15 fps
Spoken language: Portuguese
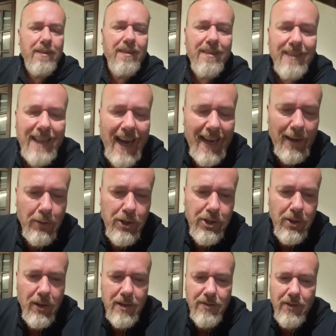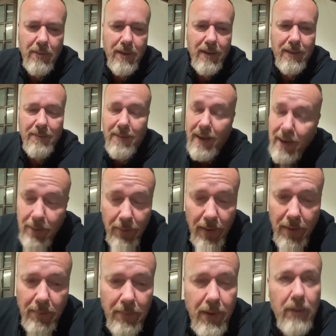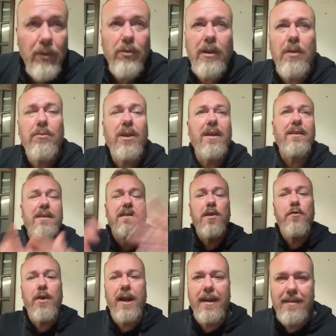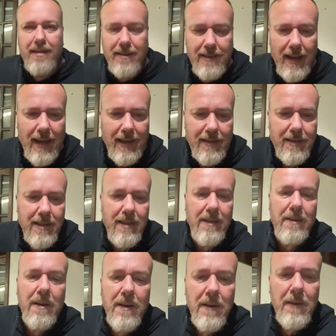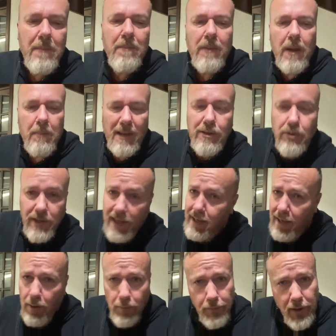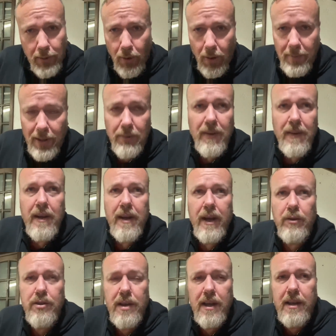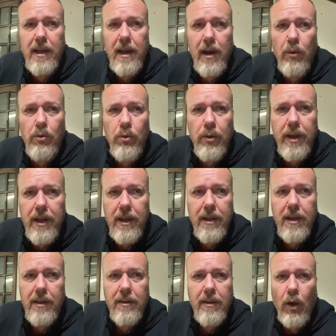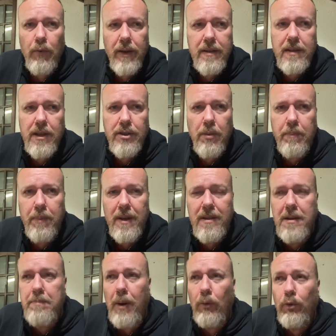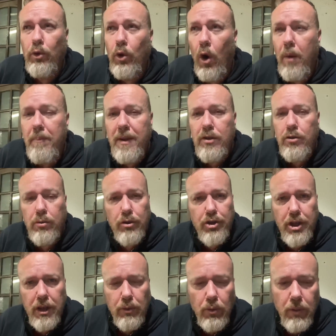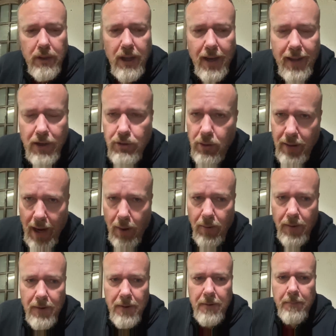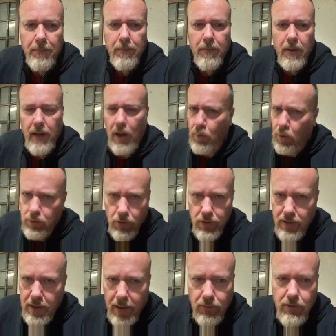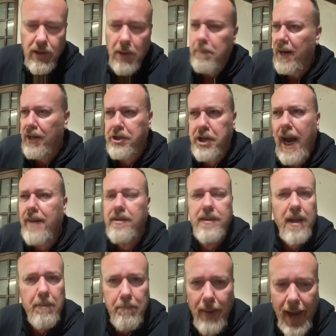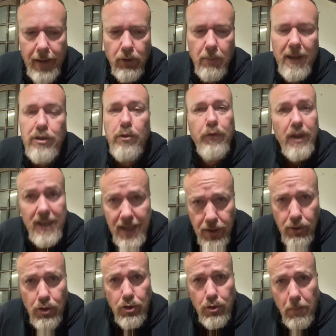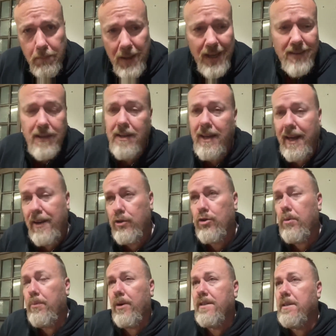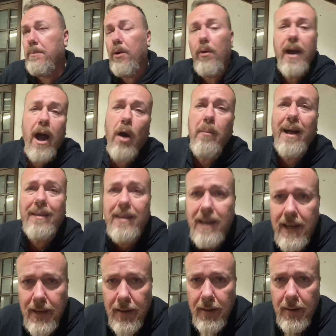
Cara, hoje nós eh, eu, eu, eu não tenho tantas referências dele assim, mas eu sei que ele é um fenômeno. Eu sei que ele é um guri que talvez seja o principal nome surgido no internacional. Tem outros tantos, tem Praxedes, tem Peglo, mas o Vinícius Tobias interessou, por exemplo, ao Real Madrid.